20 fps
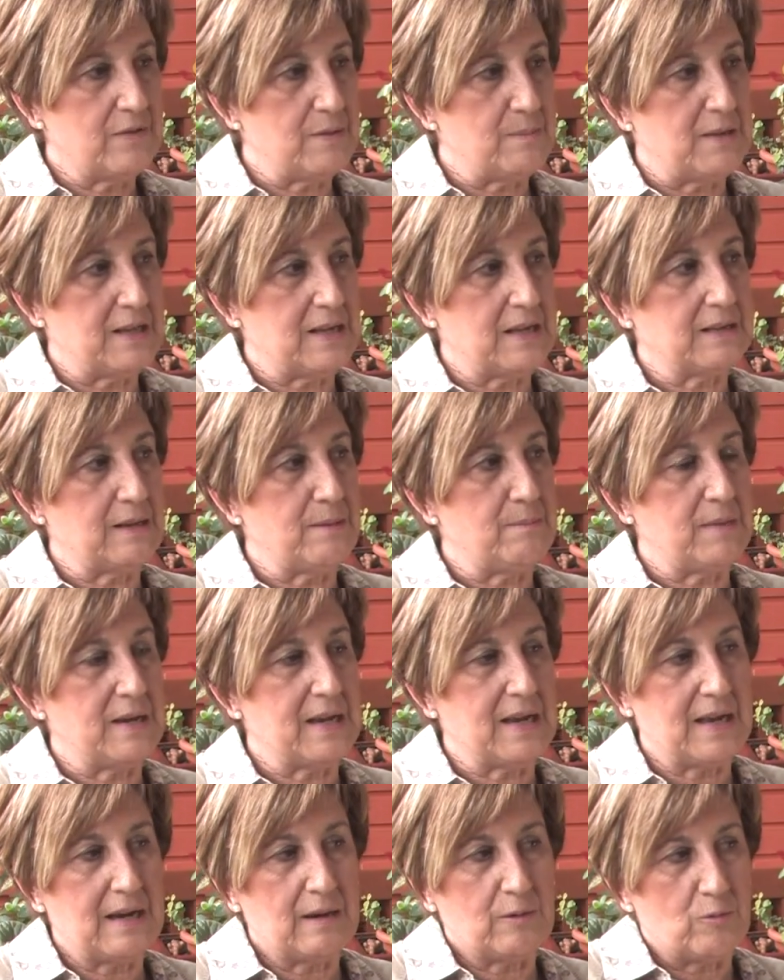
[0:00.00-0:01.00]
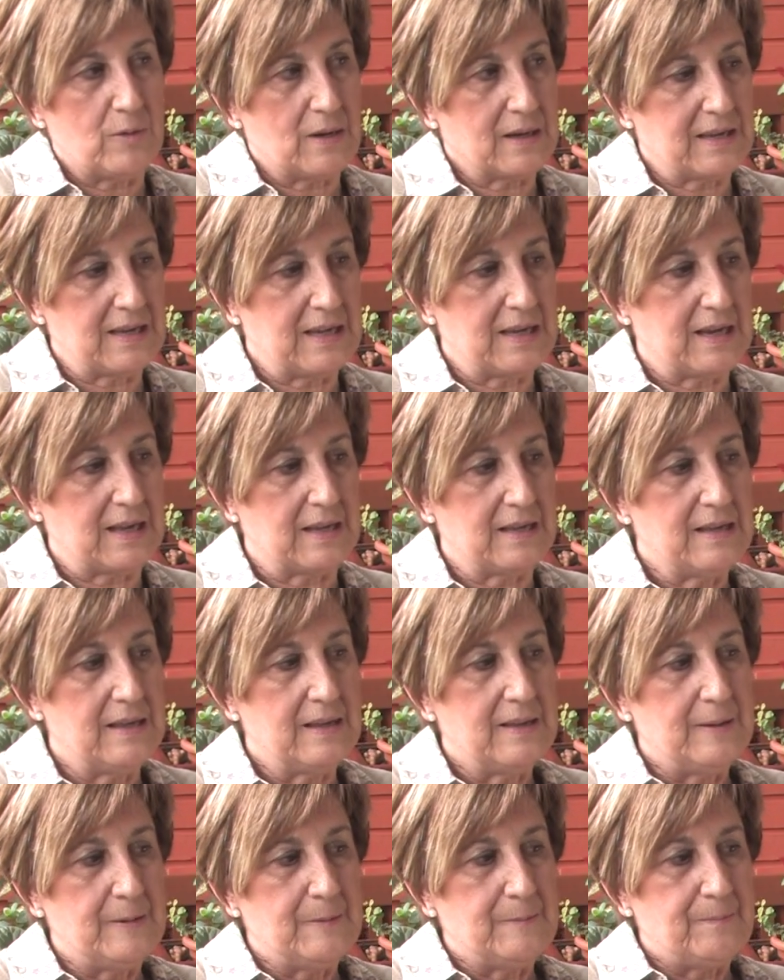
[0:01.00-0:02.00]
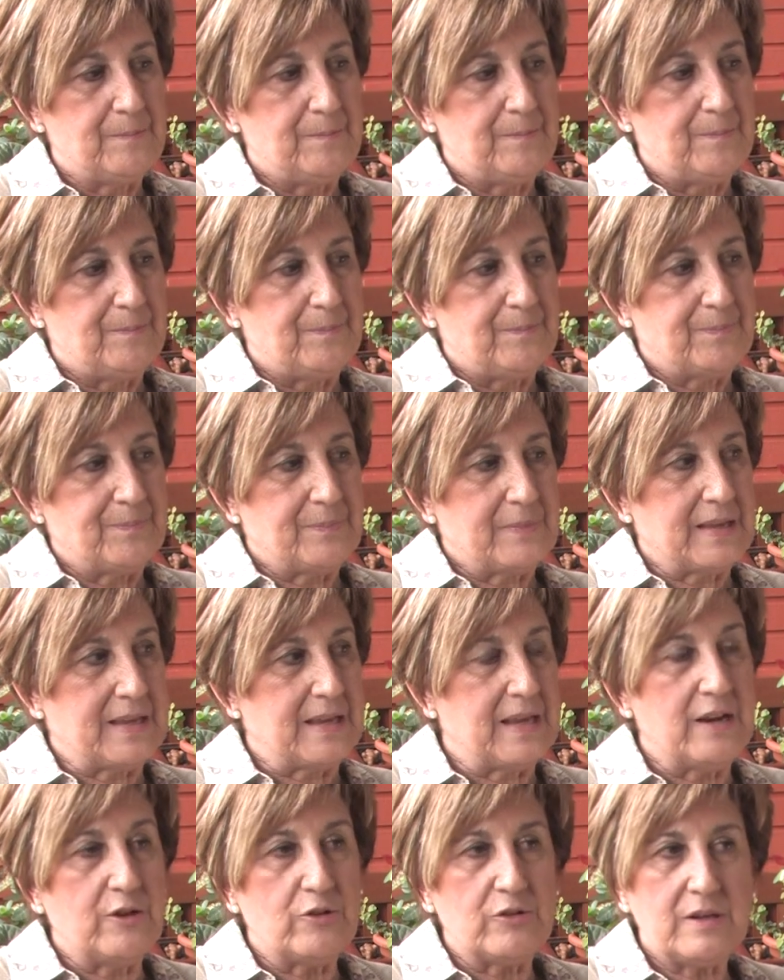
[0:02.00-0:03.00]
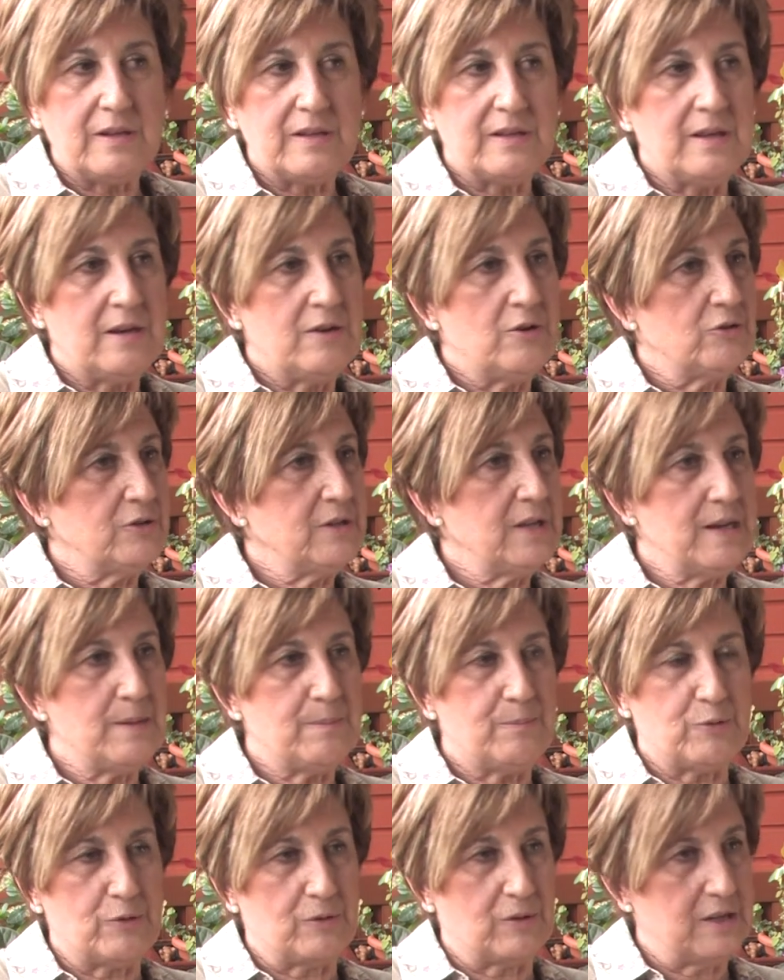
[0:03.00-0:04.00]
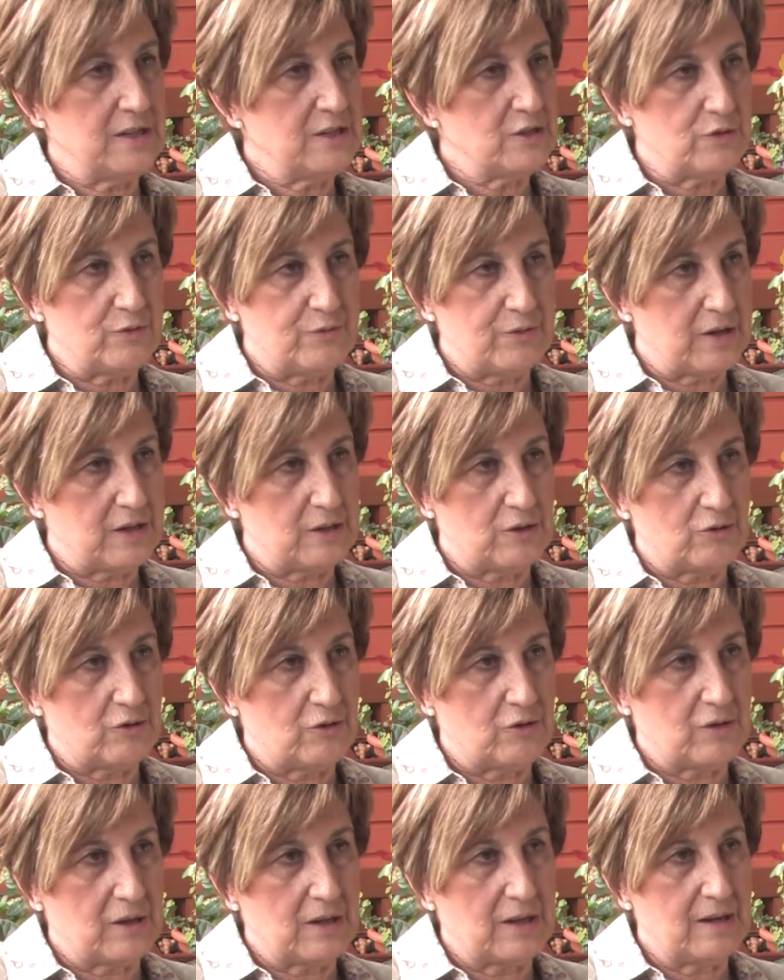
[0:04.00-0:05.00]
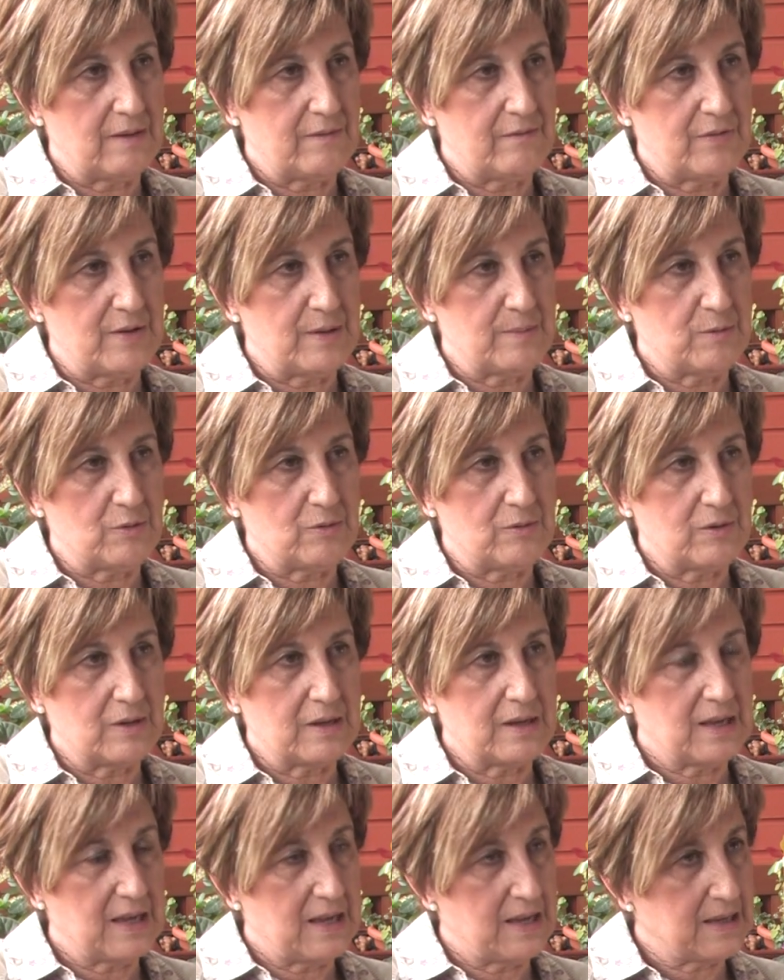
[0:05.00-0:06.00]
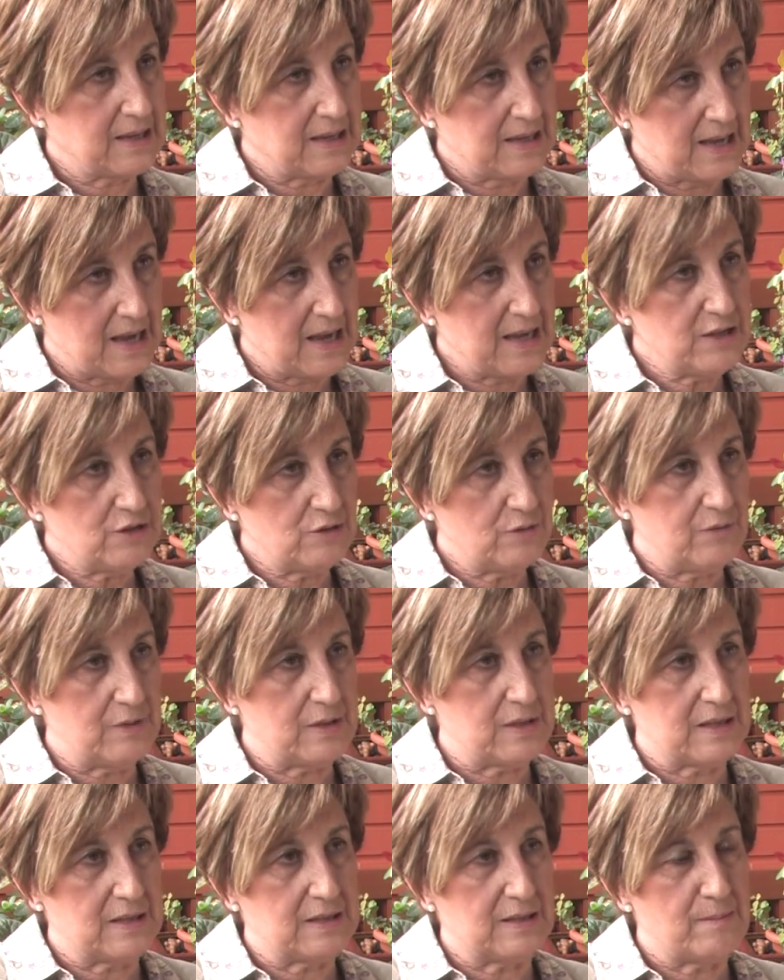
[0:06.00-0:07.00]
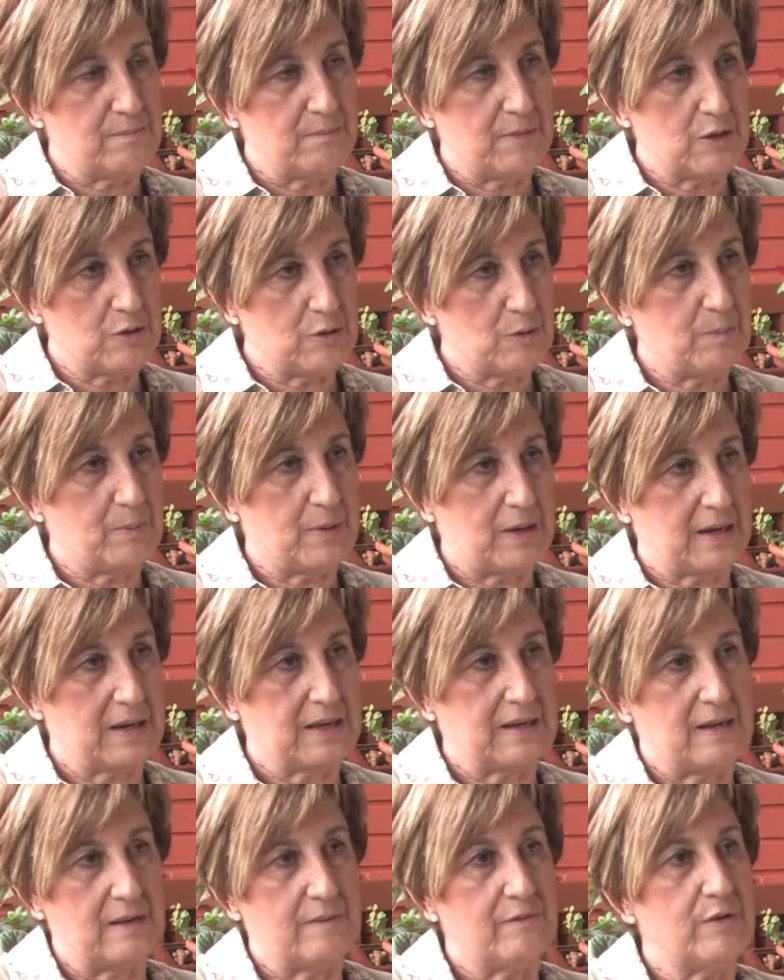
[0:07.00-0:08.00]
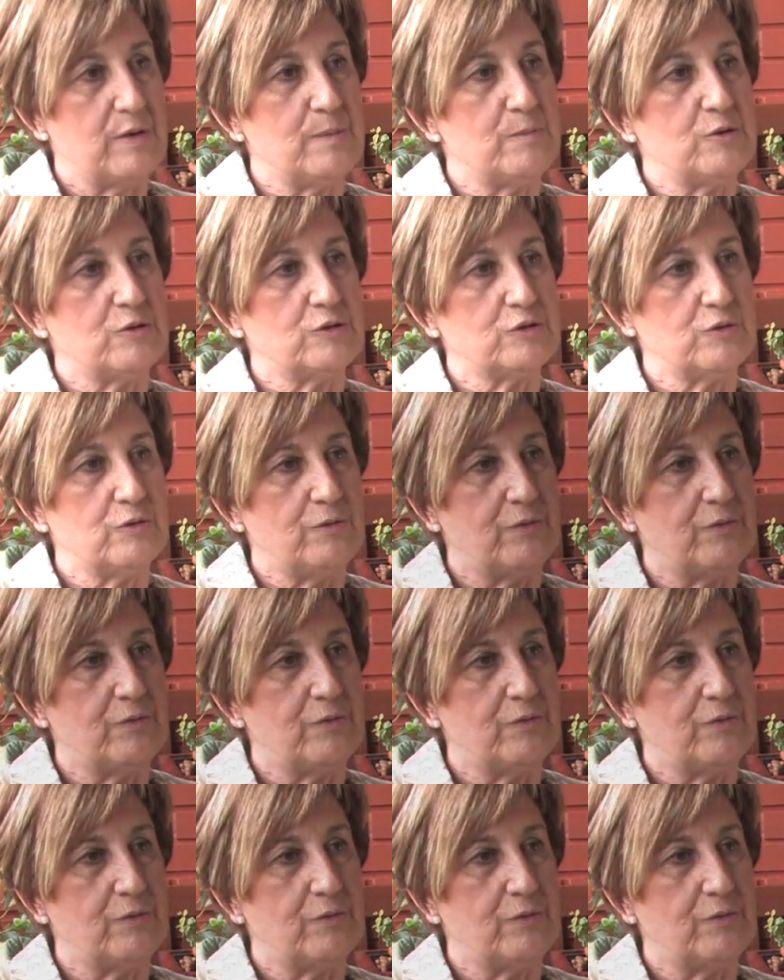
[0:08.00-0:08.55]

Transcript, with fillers: enfermedad terminal, cualquiera, que no, tiene por qué sufrir dolores el enfermo, que hay suficientes medios para que el enfermo no